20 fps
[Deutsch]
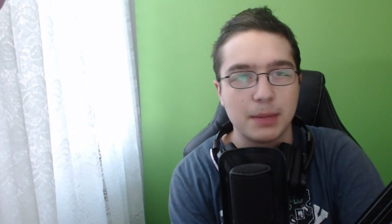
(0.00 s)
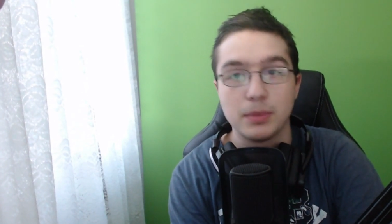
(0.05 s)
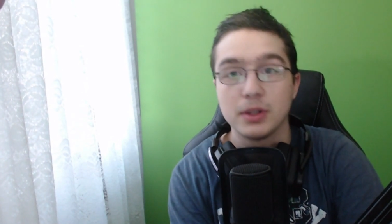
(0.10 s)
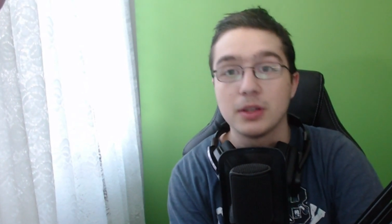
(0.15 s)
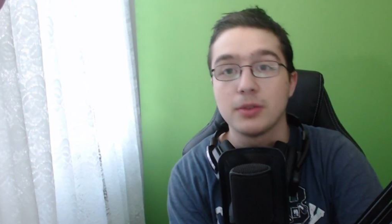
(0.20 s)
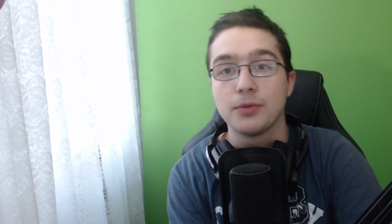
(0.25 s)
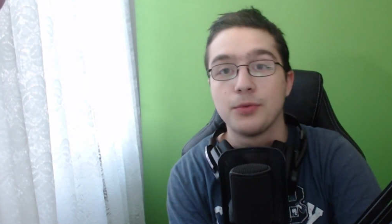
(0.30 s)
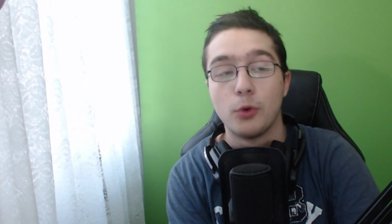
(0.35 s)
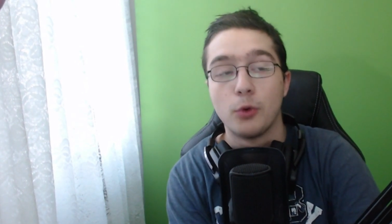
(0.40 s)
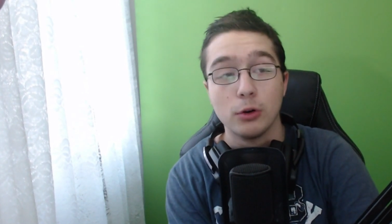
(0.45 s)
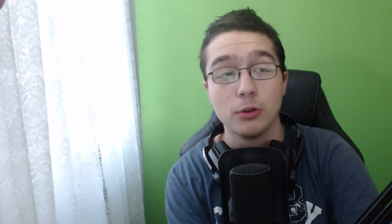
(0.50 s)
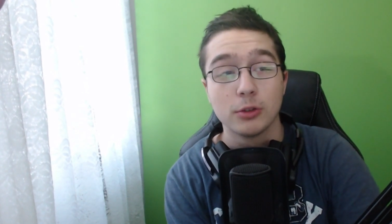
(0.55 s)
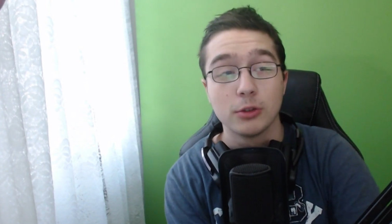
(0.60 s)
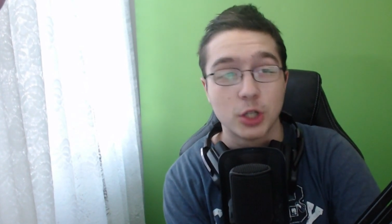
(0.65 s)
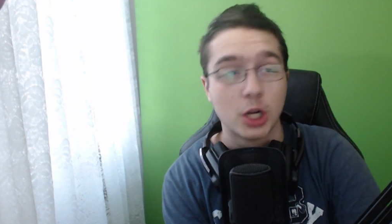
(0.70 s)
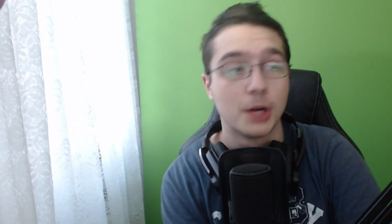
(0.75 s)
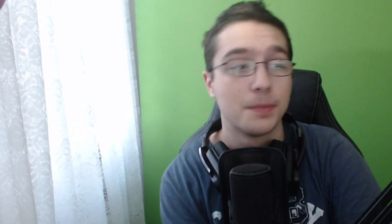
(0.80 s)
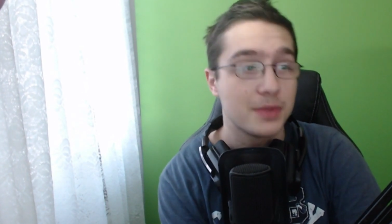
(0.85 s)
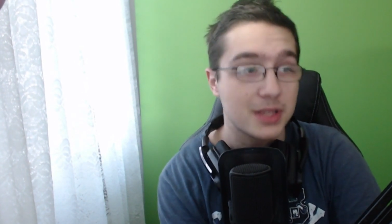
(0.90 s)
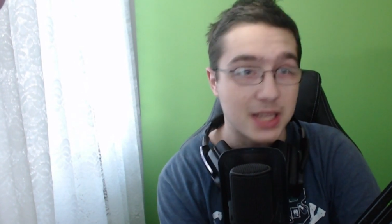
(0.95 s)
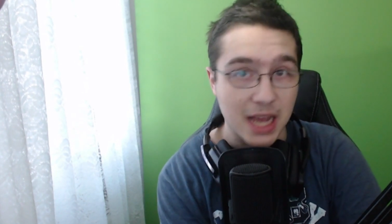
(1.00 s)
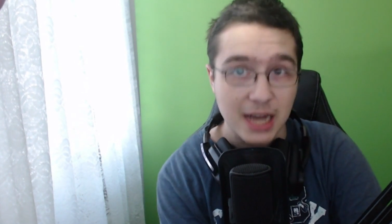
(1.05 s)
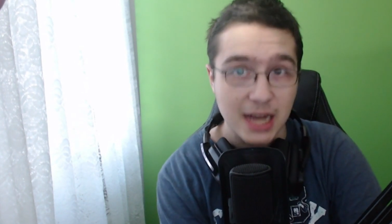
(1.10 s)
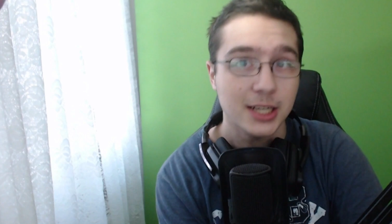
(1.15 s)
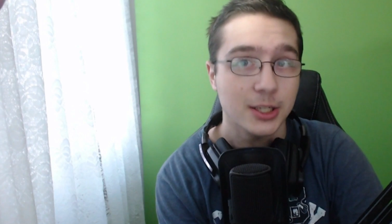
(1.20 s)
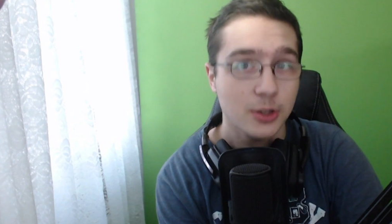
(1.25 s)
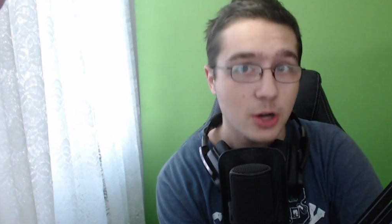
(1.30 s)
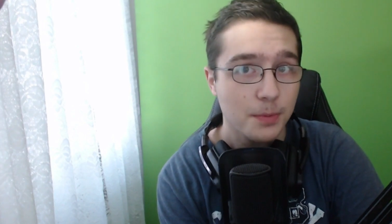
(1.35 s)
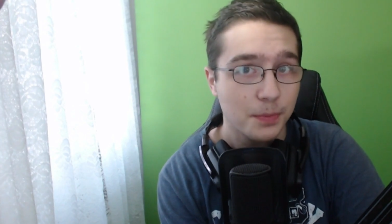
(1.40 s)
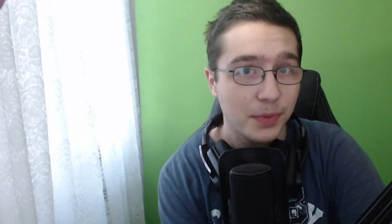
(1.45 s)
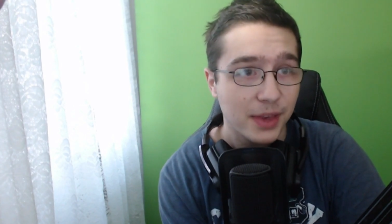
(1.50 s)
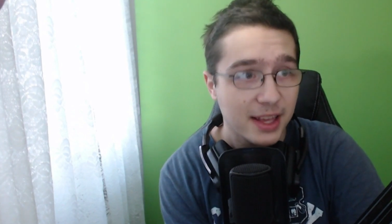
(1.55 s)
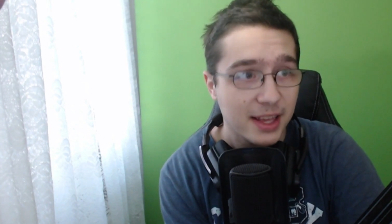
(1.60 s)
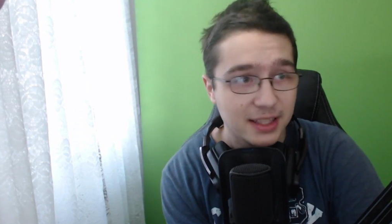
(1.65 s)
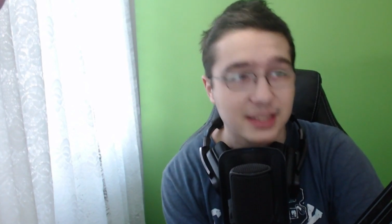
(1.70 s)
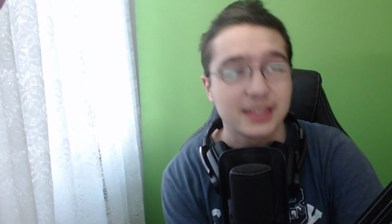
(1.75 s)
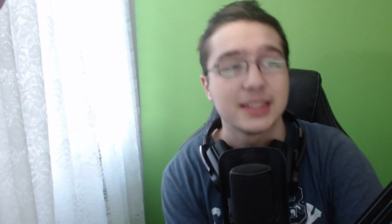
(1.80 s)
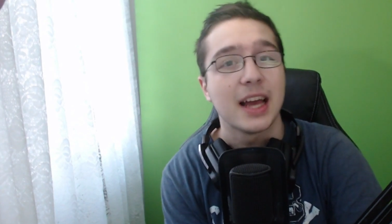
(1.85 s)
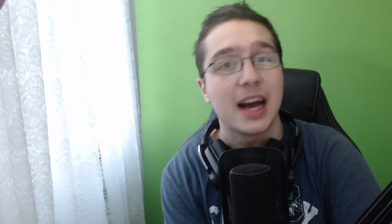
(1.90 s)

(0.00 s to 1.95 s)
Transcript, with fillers: mit Photoshop Touch übrigens.